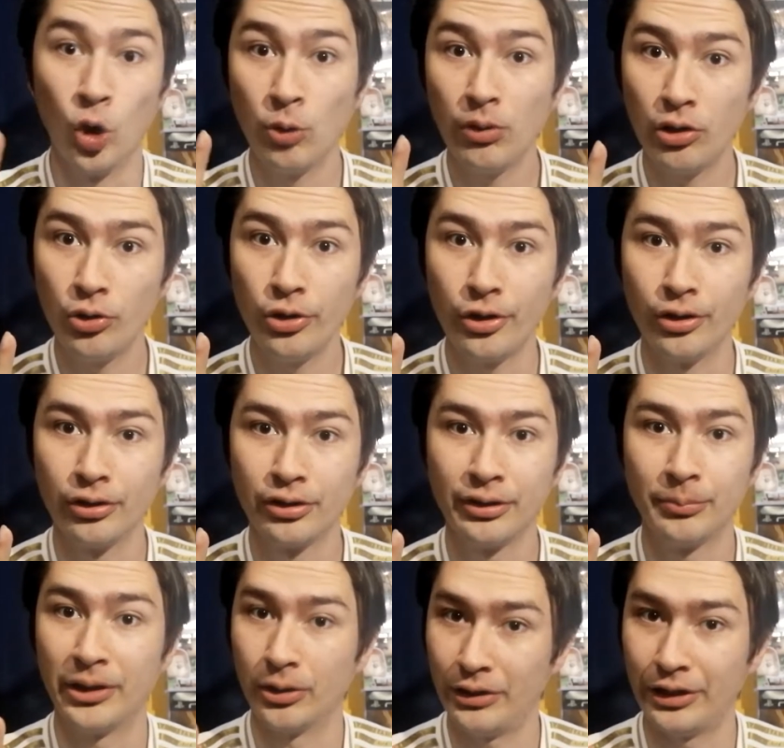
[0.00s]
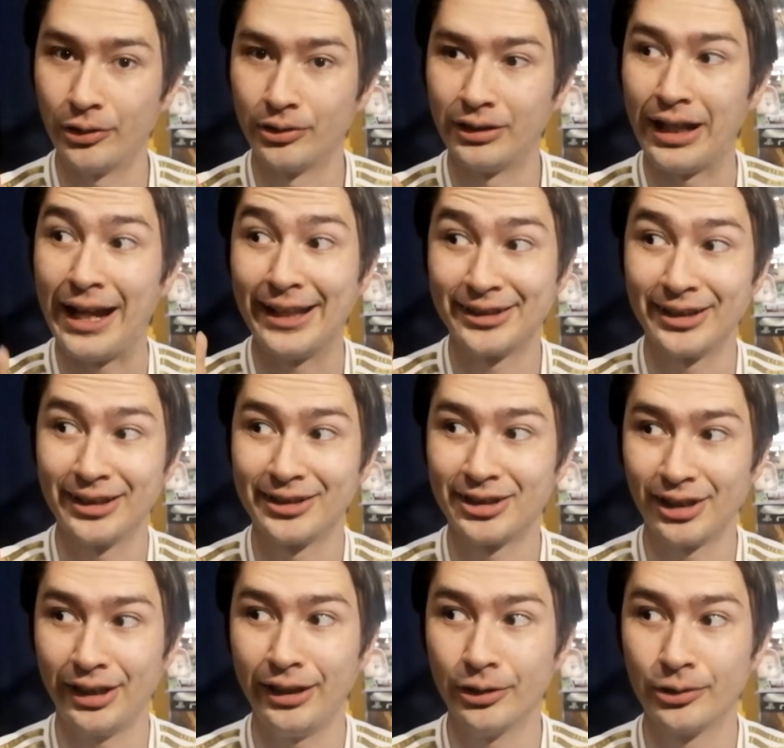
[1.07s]
Hubo uno, pero bueno, ese
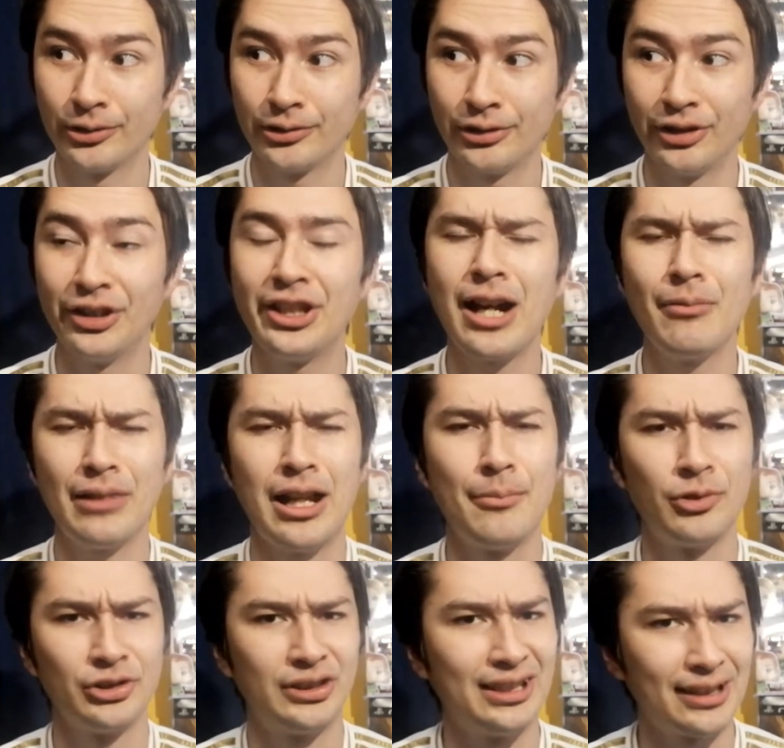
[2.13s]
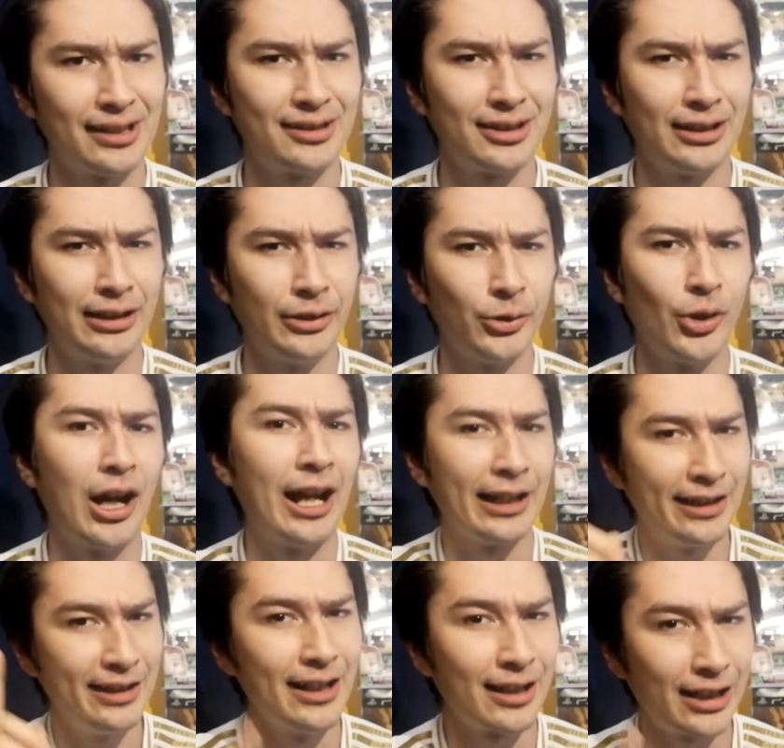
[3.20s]
estreno, ya hablamos de ese estreno
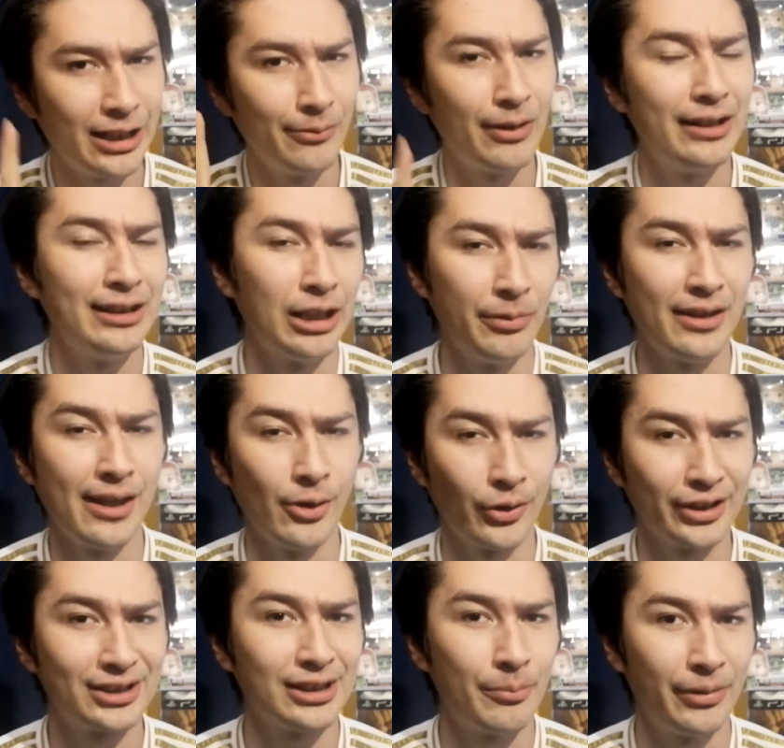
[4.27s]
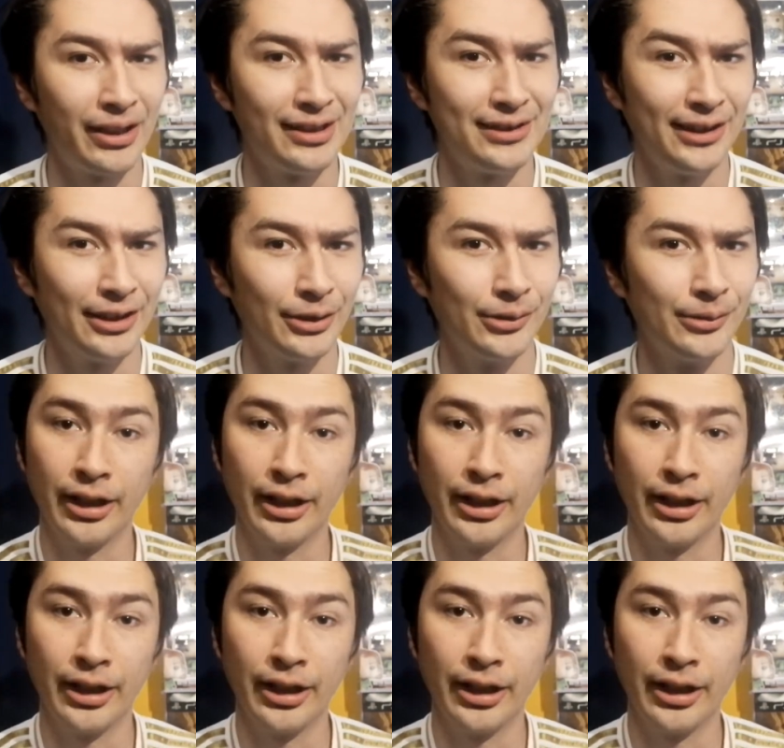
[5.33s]
aquí arriba en el video que está apareciendo.